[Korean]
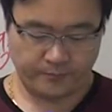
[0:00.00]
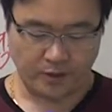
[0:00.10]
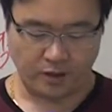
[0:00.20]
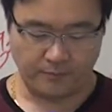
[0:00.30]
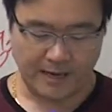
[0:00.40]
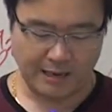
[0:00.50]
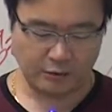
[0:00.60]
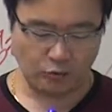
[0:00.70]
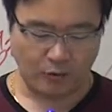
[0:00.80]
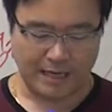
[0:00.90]

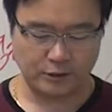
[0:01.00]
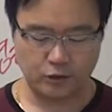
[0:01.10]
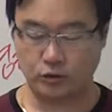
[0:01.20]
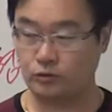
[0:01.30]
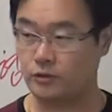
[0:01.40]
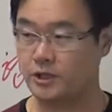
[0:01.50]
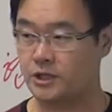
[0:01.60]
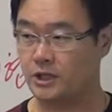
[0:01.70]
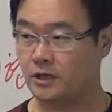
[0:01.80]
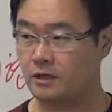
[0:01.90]
About what to도
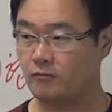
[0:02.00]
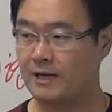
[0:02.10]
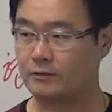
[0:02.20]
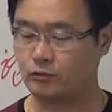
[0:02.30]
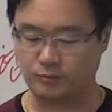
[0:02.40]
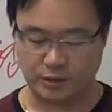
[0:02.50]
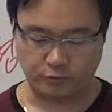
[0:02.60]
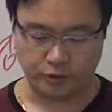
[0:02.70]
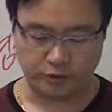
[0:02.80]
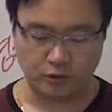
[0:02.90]
있죠. what to도
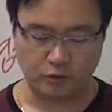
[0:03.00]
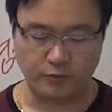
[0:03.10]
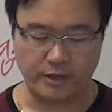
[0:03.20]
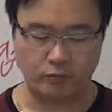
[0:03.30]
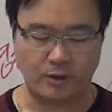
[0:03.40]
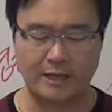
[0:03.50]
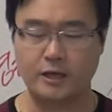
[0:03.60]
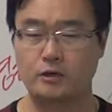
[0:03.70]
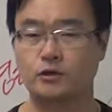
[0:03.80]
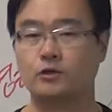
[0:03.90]
밑줄 그시고 그 위에는 what
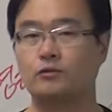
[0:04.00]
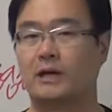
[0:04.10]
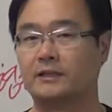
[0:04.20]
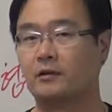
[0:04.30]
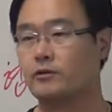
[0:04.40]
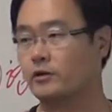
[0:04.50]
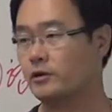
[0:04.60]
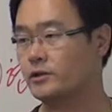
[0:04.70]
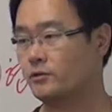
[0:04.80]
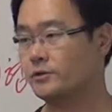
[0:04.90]
you should 같다고
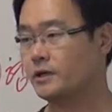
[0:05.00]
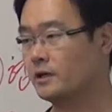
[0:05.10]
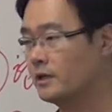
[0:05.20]
연결시켜 놓으세요.